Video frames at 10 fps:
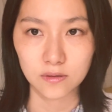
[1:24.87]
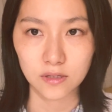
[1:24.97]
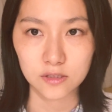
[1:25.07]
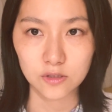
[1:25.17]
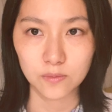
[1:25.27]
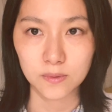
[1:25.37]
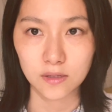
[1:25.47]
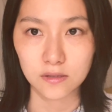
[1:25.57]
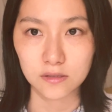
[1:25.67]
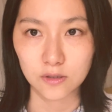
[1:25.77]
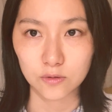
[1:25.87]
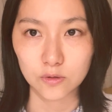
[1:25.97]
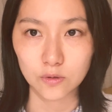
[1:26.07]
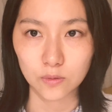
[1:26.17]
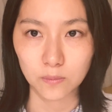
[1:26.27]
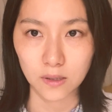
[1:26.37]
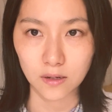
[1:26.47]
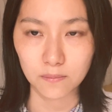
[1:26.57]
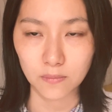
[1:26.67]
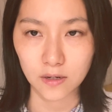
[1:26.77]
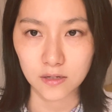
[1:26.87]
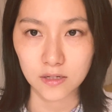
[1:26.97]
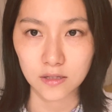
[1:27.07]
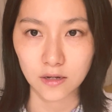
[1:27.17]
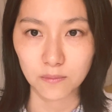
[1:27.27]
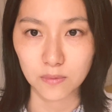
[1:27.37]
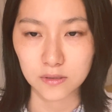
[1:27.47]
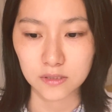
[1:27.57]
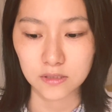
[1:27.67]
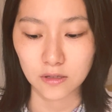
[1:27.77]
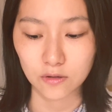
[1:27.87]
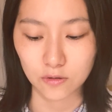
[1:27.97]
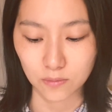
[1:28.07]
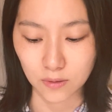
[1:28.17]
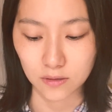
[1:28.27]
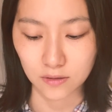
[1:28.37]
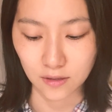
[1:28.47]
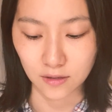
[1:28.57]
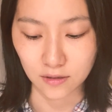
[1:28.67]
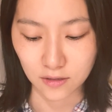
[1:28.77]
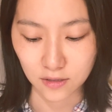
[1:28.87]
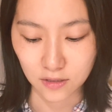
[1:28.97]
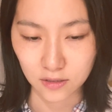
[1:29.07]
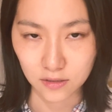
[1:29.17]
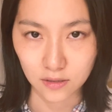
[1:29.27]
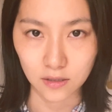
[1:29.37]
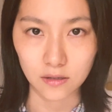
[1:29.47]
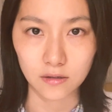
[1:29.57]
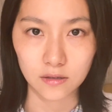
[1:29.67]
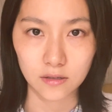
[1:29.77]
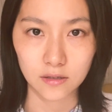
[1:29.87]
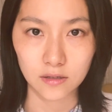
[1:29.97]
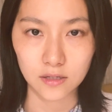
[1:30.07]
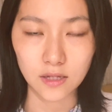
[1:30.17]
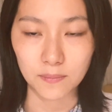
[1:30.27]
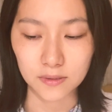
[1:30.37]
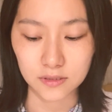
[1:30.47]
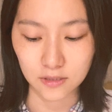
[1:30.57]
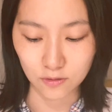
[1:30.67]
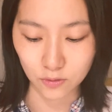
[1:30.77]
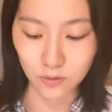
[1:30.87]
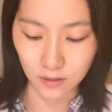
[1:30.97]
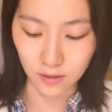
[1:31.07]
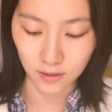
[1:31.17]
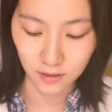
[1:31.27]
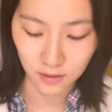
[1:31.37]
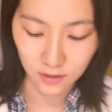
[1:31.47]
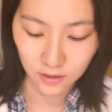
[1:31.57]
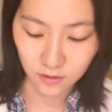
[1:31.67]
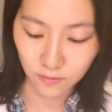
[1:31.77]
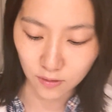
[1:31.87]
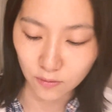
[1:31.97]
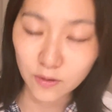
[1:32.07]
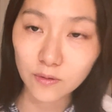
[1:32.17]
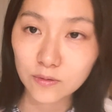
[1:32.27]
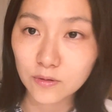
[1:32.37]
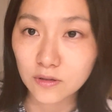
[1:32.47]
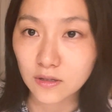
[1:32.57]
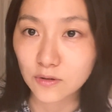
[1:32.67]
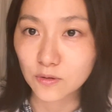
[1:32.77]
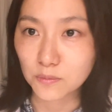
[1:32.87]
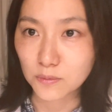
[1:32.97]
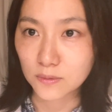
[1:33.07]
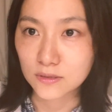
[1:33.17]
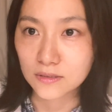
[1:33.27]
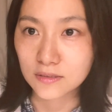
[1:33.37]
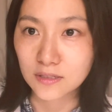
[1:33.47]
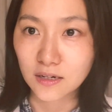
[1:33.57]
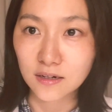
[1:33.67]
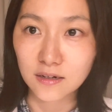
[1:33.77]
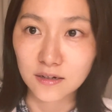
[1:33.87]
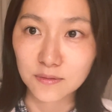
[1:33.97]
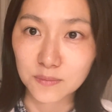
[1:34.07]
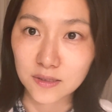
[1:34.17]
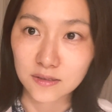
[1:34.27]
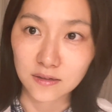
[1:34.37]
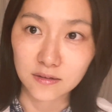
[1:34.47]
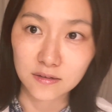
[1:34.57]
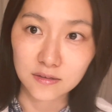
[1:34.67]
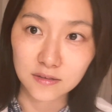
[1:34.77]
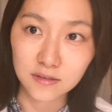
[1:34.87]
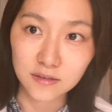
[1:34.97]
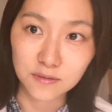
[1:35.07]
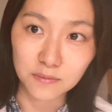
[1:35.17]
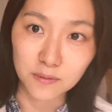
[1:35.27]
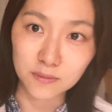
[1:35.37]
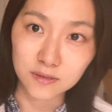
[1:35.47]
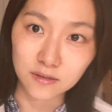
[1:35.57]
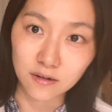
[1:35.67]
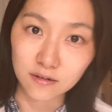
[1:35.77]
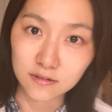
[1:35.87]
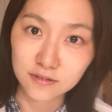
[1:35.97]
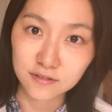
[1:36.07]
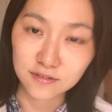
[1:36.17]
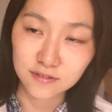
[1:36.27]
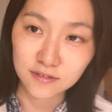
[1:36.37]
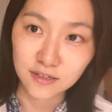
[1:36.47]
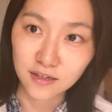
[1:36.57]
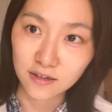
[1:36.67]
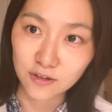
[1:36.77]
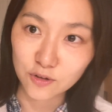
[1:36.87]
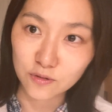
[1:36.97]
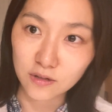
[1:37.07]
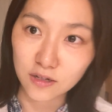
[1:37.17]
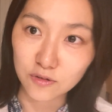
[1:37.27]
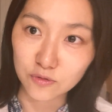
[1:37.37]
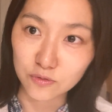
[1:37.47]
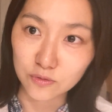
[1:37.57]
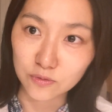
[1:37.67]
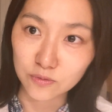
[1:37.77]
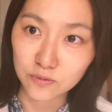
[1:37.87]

月曜日なんですけどちょっとまあがん張り切って頑張りすぎたっていうのもあってなんか来てますっていうことで今日はこれを飲んで寝ようと思いますじゃーん皆さん見えますかユンケル